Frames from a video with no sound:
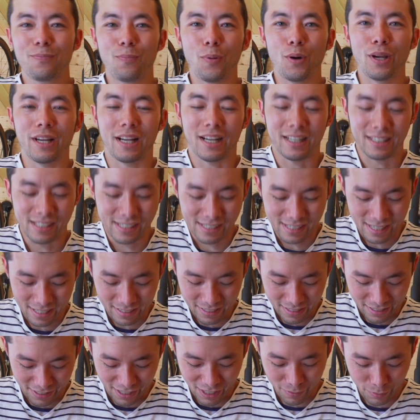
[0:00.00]
ぽい感じなん
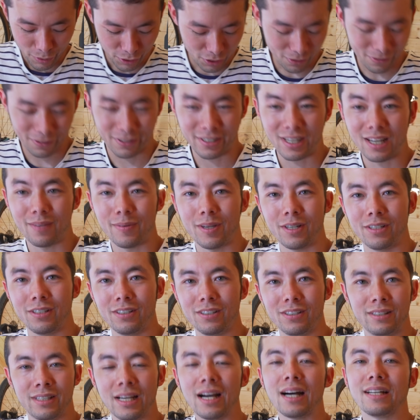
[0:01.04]
ですけども、一応
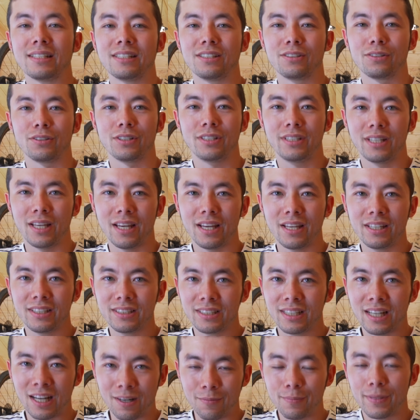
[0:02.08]
グラベルジャージとして
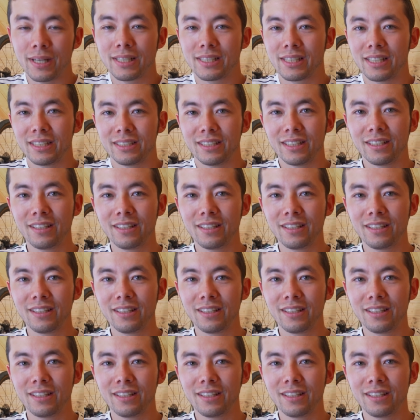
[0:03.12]
販売されて